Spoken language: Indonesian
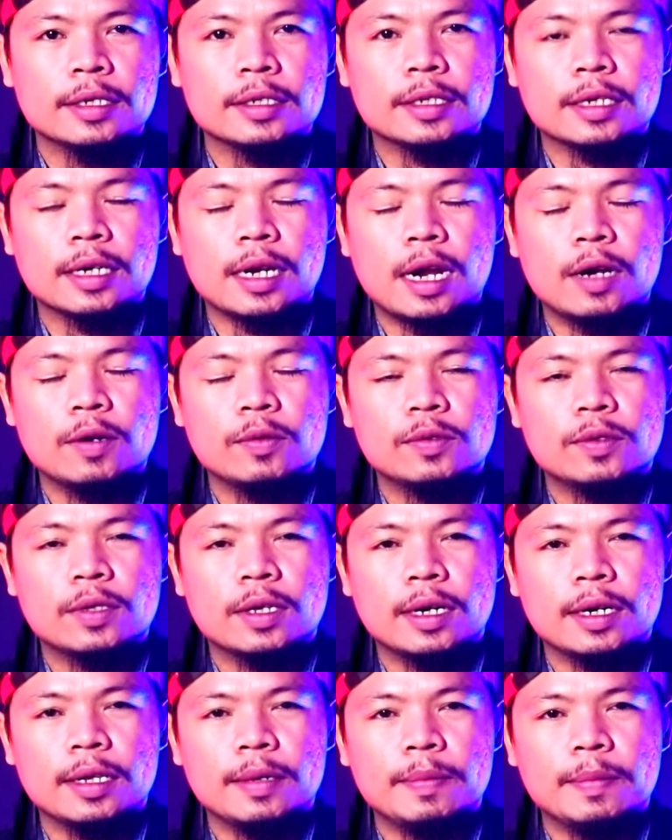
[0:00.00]
selalu
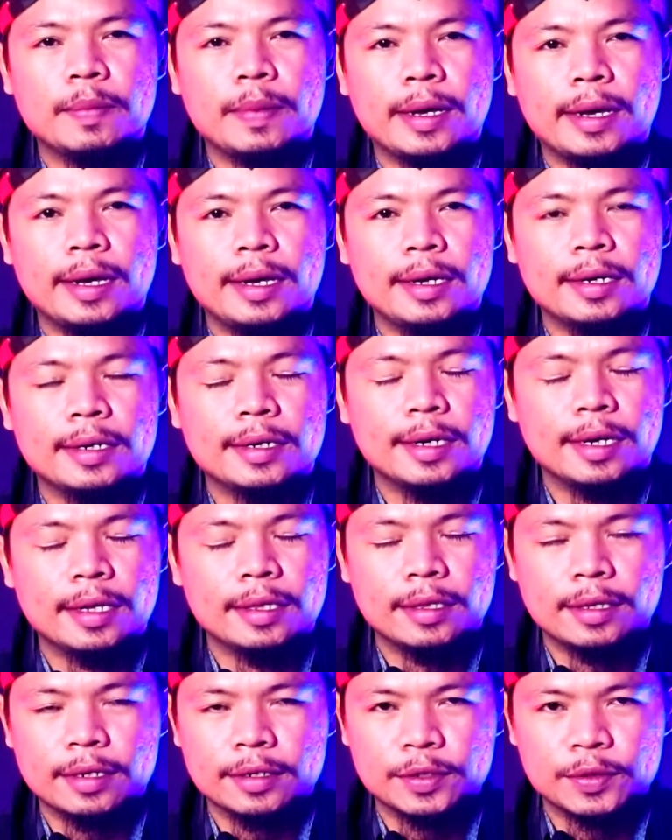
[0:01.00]
terlimpah
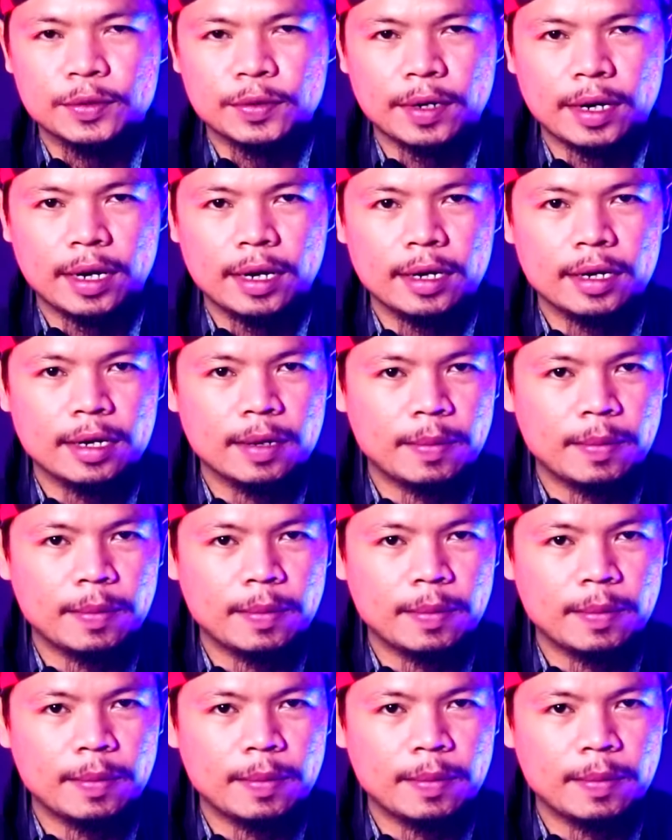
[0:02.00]
dan tercurah